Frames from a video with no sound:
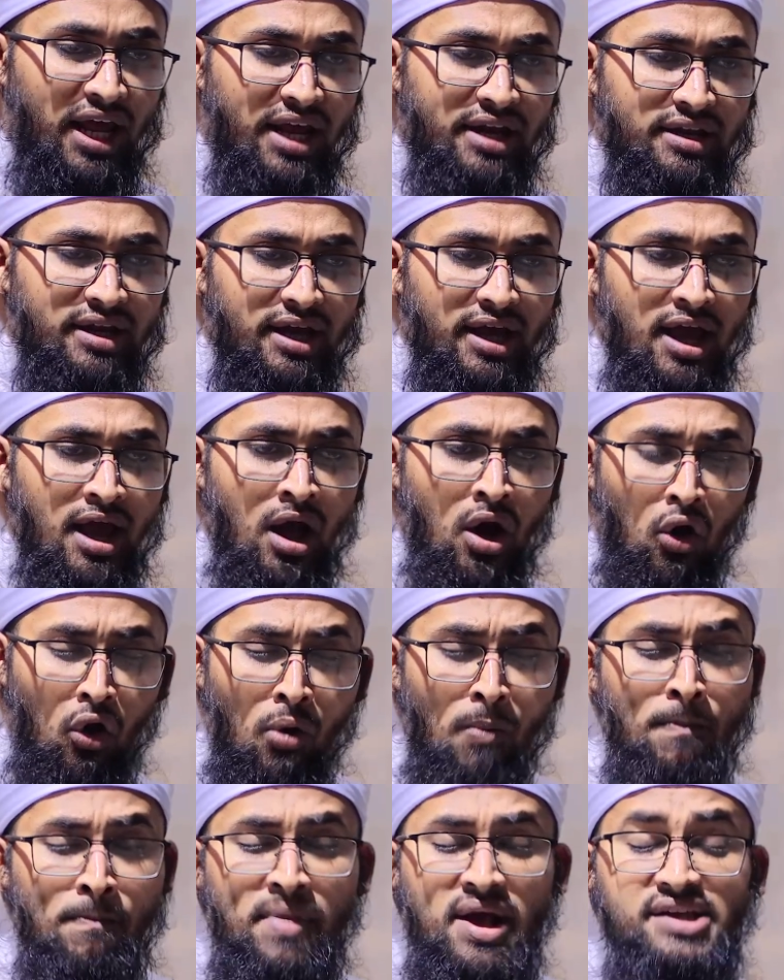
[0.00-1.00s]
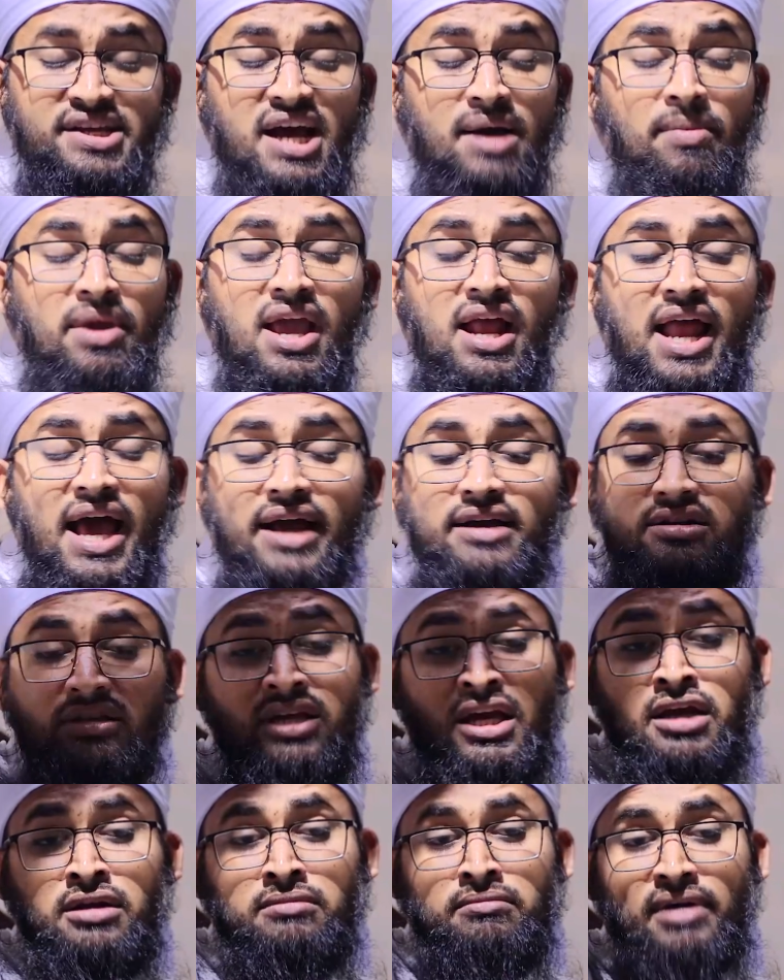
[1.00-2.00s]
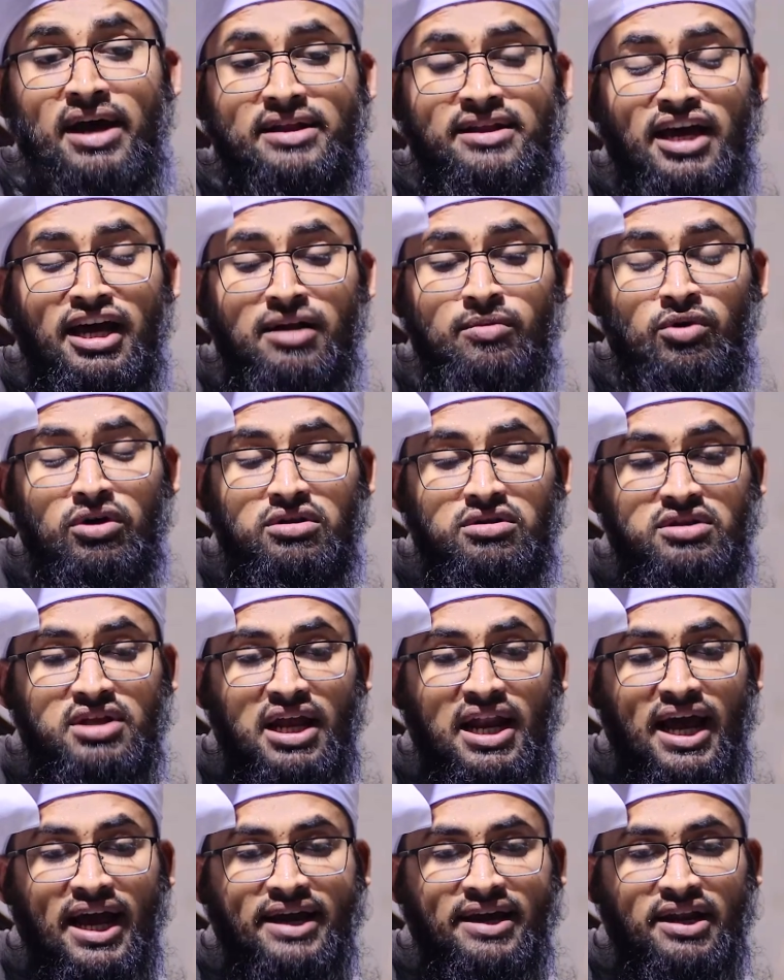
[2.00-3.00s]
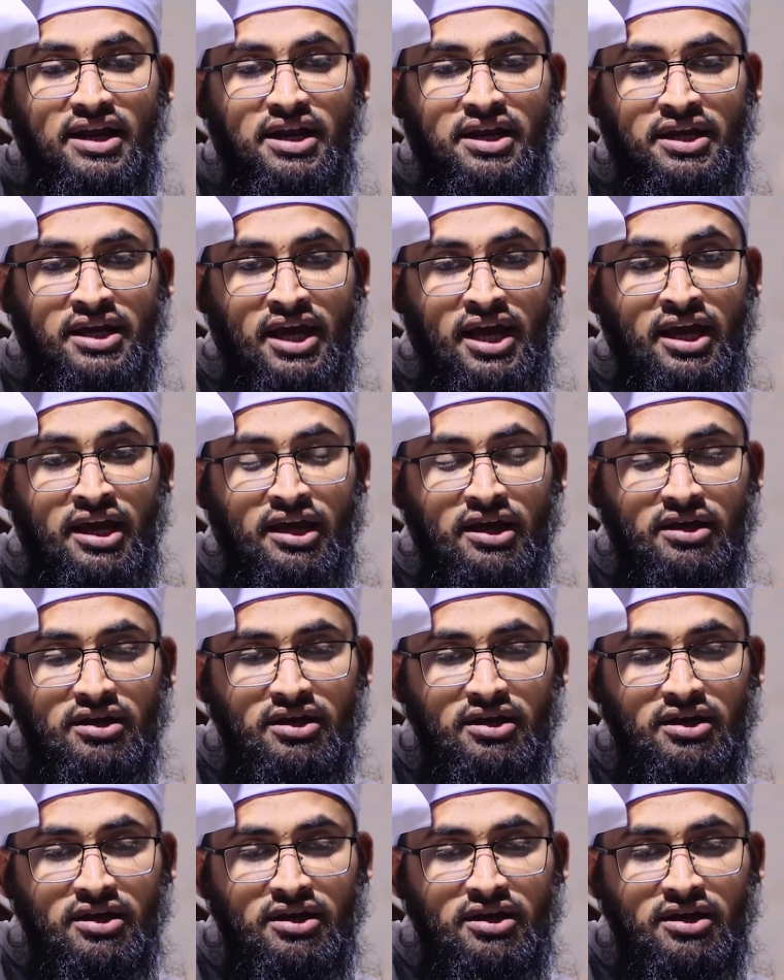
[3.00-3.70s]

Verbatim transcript: বলেন উম্মে জামিল একদিন মাথার মধ্যে লাকড়ি নিয়ে